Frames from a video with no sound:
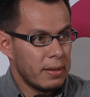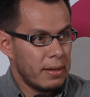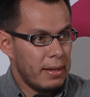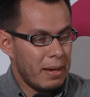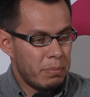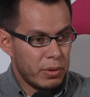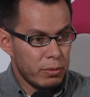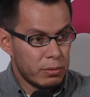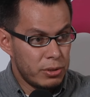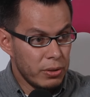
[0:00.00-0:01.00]
la
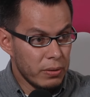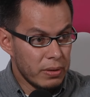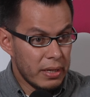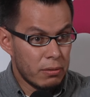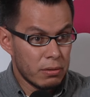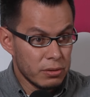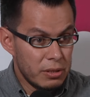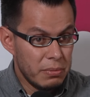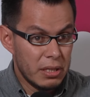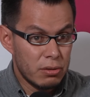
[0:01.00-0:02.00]
producción de
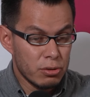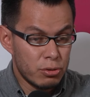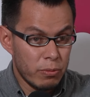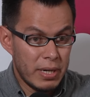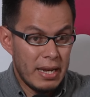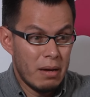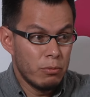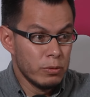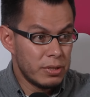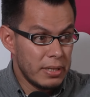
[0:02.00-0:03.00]
conocimientos sobre la
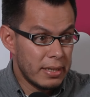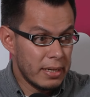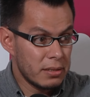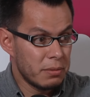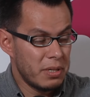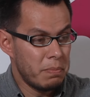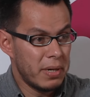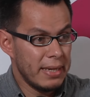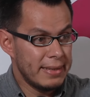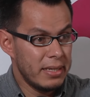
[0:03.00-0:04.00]
música, sobre
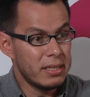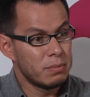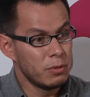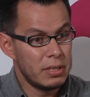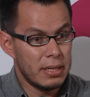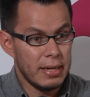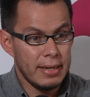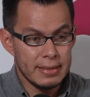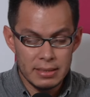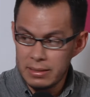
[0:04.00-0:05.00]
prácticas
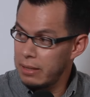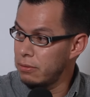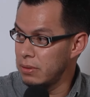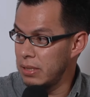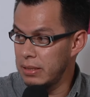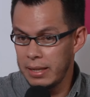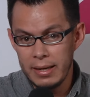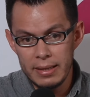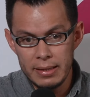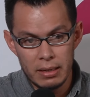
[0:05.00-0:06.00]
musicales, está
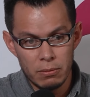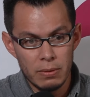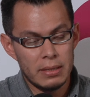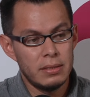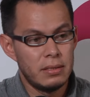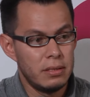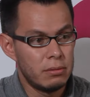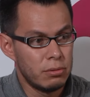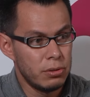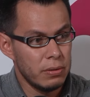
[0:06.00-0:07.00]
concentrada en algunas
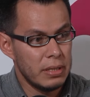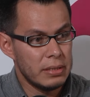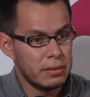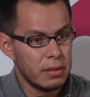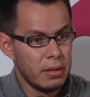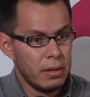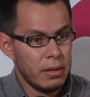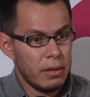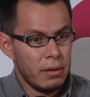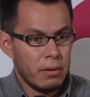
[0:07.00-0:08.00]
instituciones
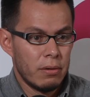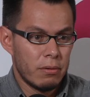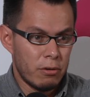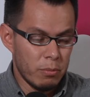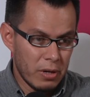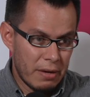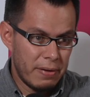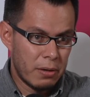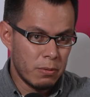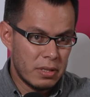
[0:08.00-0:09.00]
como la
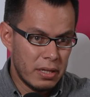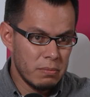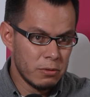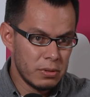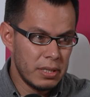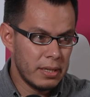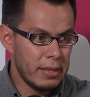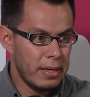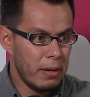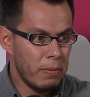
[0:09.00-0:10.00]
Facultad de
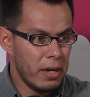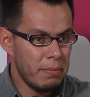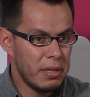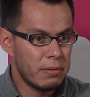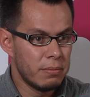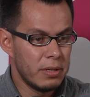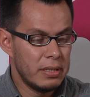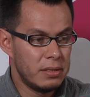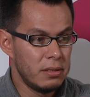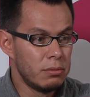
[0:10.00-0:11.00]
Música de la UNAM y como el
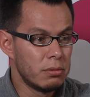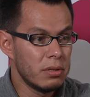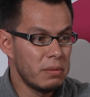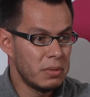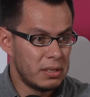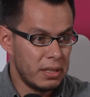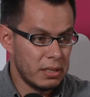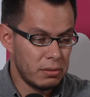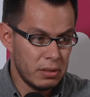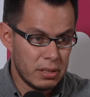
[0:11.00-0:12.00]
Instituto de
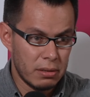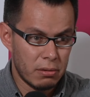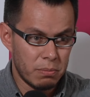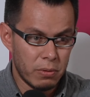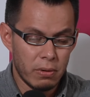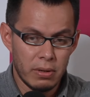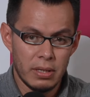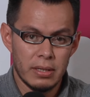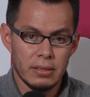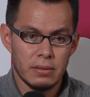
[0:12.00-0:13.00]
Investigaciones
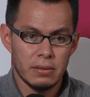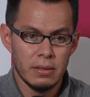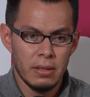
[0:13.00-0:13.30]
Antropológicas.